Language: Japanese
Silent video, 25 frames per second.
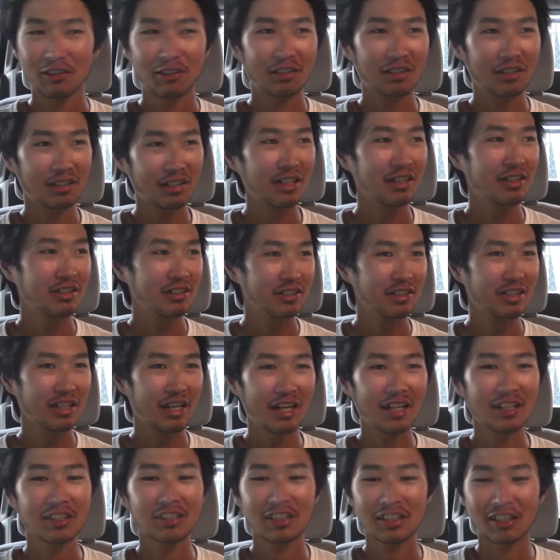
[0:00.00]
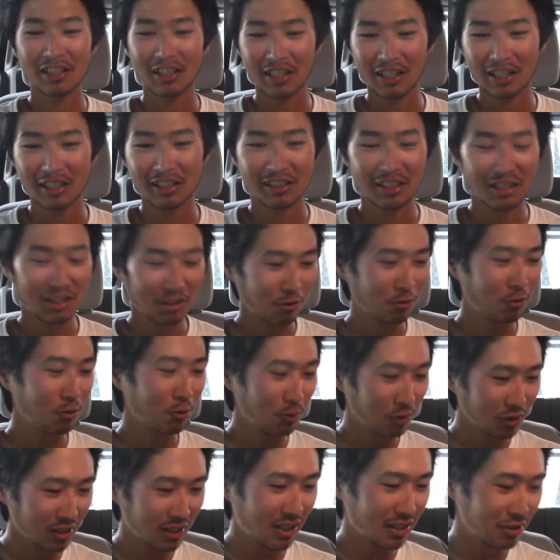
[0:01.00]
な、ね、やらせていただいて、こ
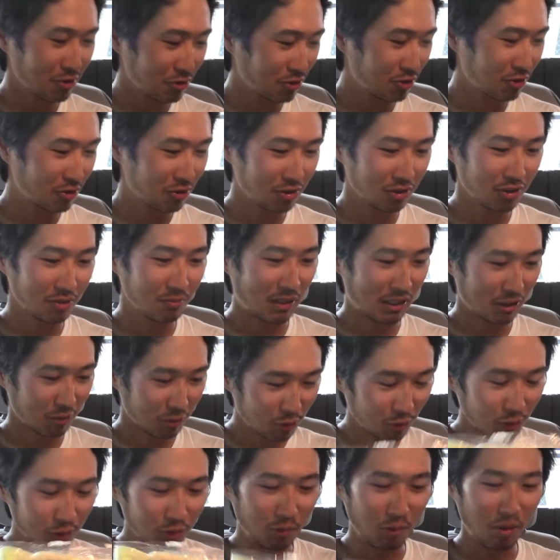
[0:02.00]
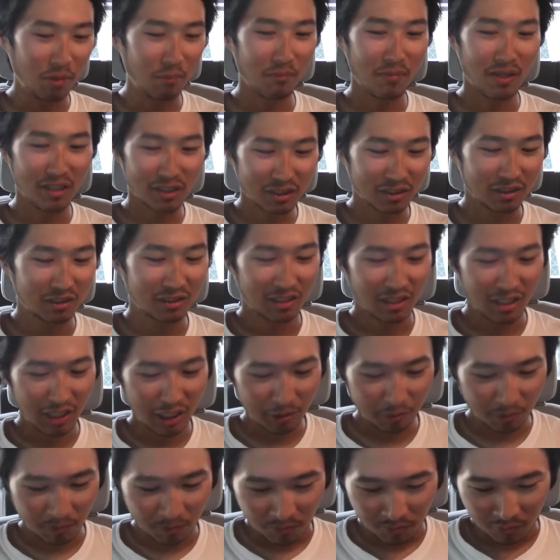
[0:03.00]
こであのー、今食おうと思います。は
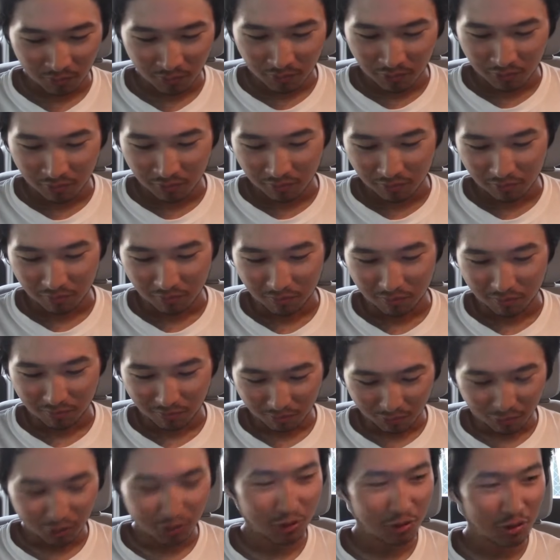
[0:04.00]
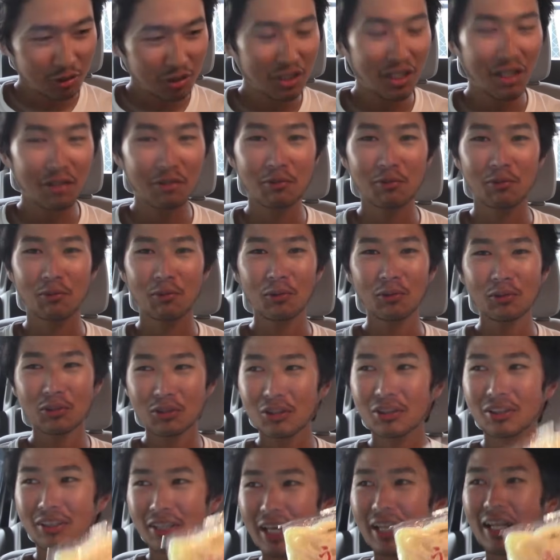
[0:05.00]
い。本当にあの、本
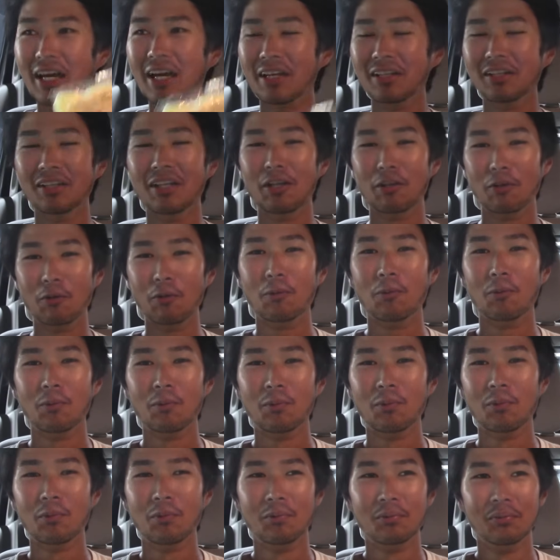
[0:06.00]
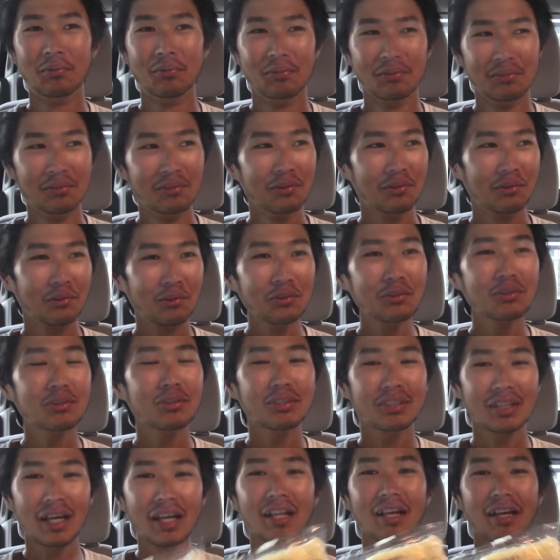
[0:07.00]
当に7円なのよ。本
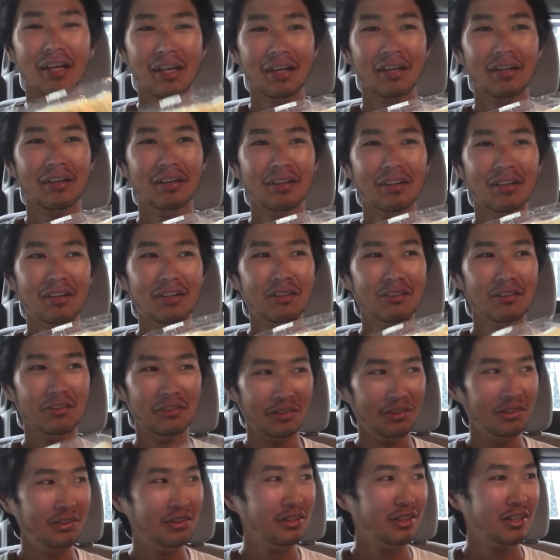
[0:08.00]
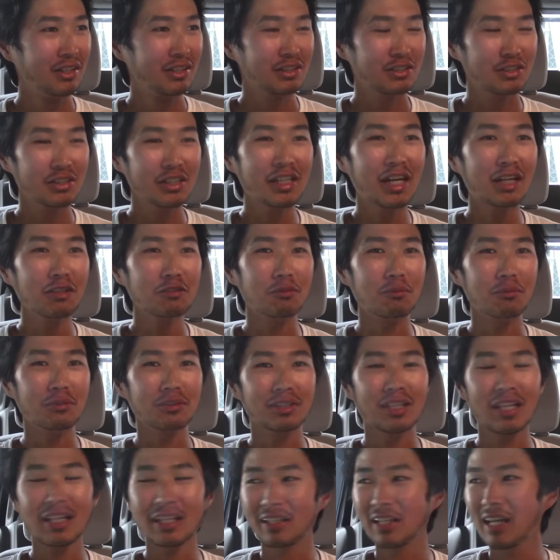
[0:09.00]
当に7円。うん。釣りかと思っ
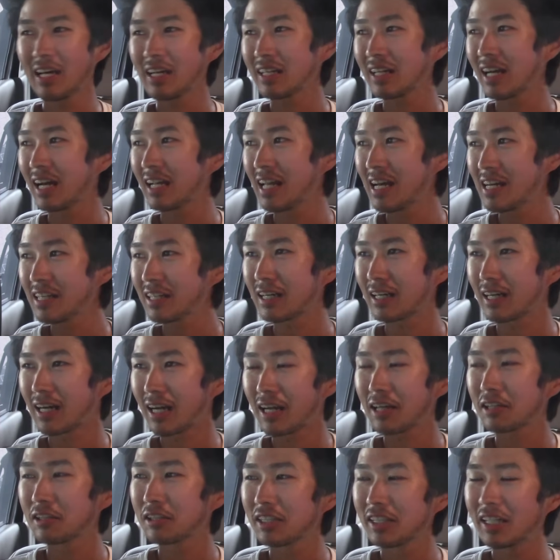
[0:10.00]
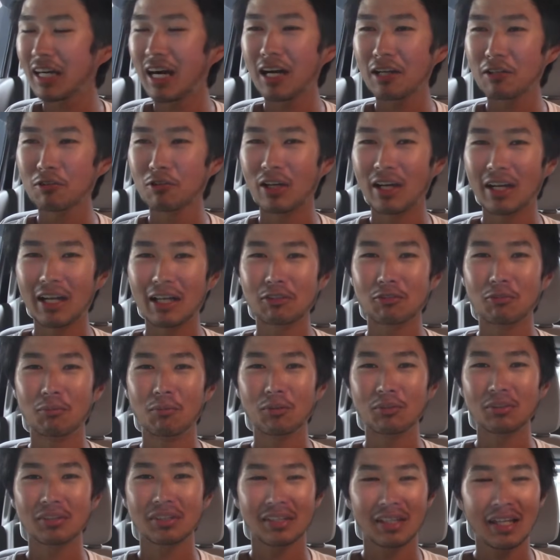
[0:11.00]
て、な、なんか、なんかからくりがあるのかなと
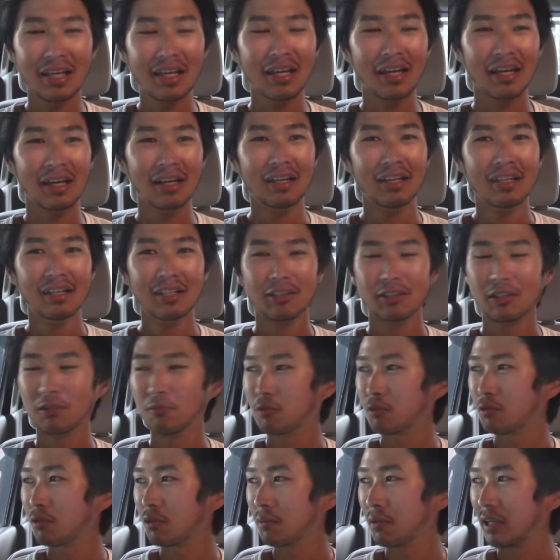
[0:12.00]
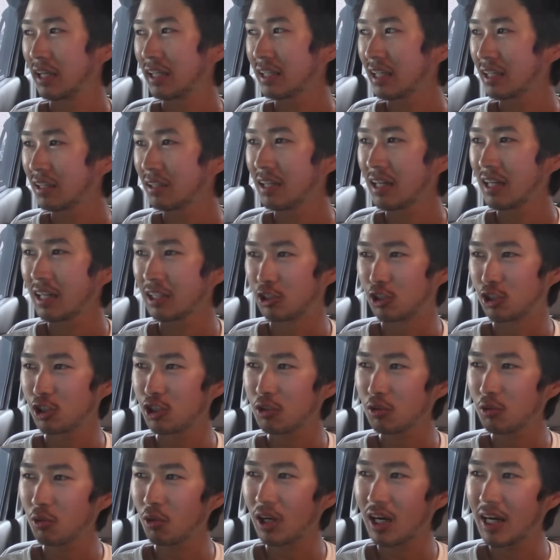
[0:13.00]
思って、もこれ下手、なんか
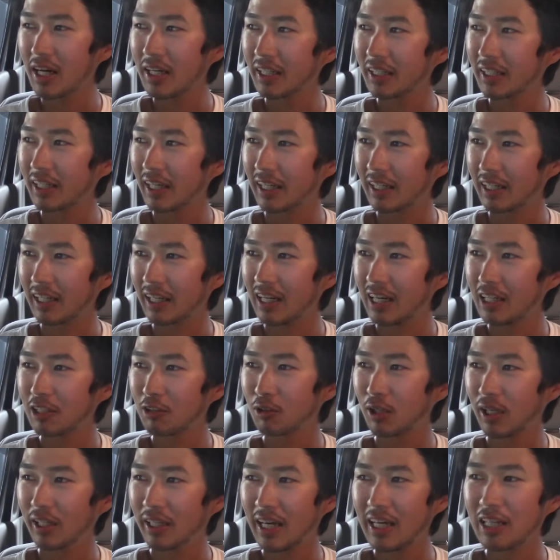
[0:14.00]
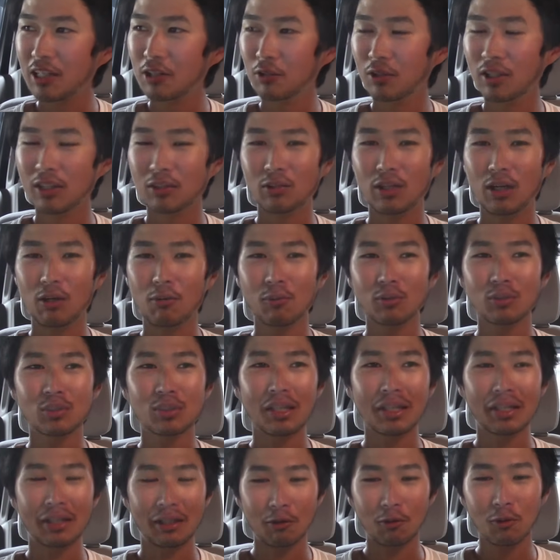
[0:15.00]
10個買わなきゃいけないとかないよねとか思っ
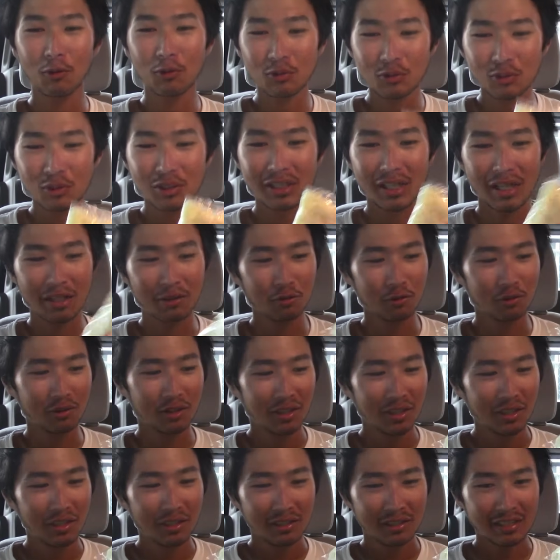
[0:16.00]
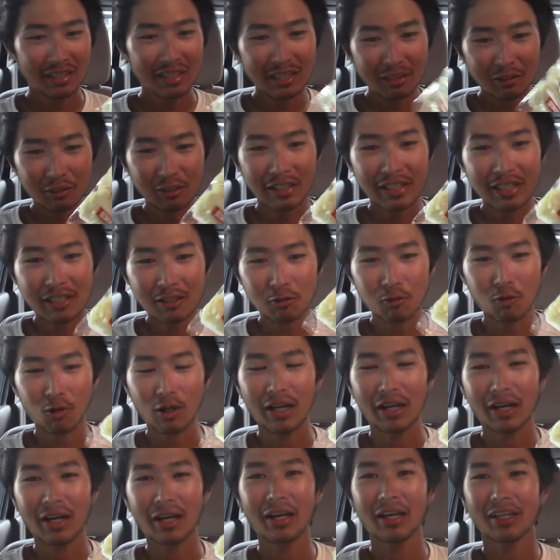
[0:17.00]
たんだけど、本当にあの、1, 1個
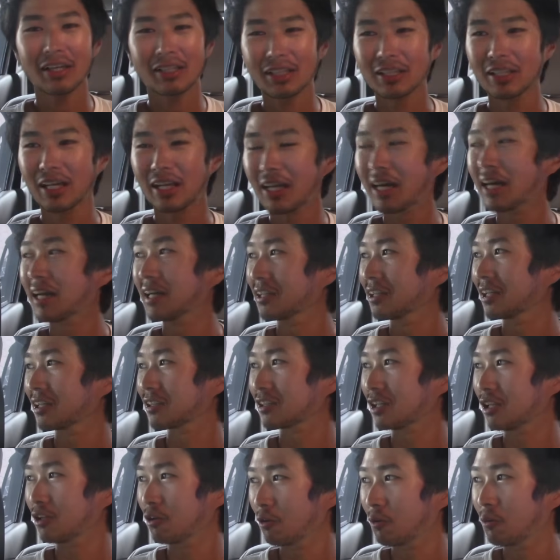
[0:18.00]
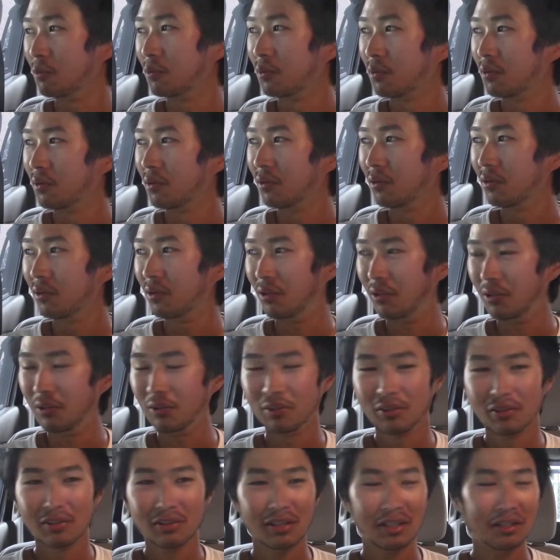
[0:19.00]
から変えて7円だったのよ。
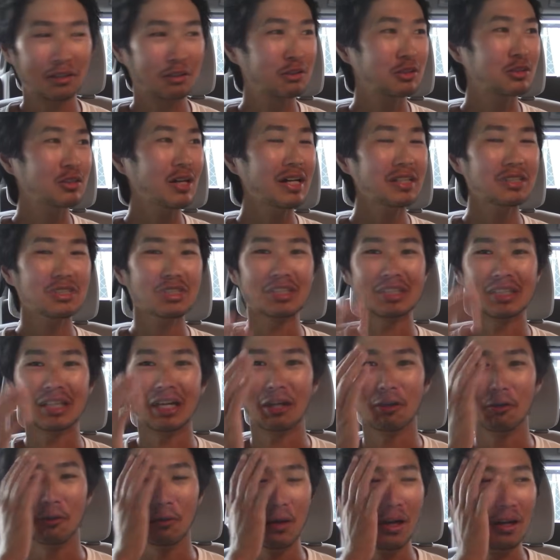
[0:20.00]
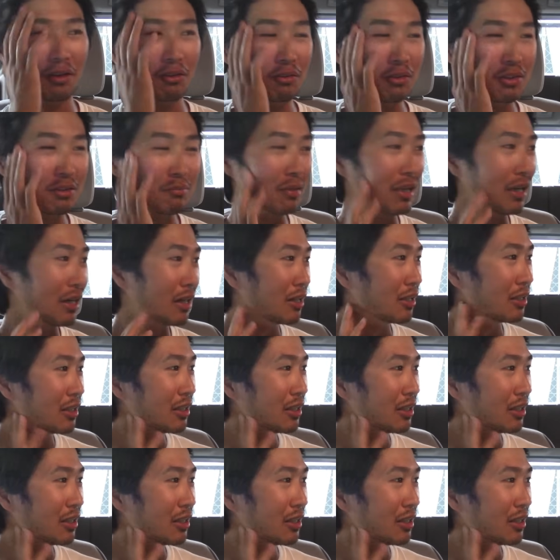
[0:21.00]
うん。てか草暑いんだけどあの今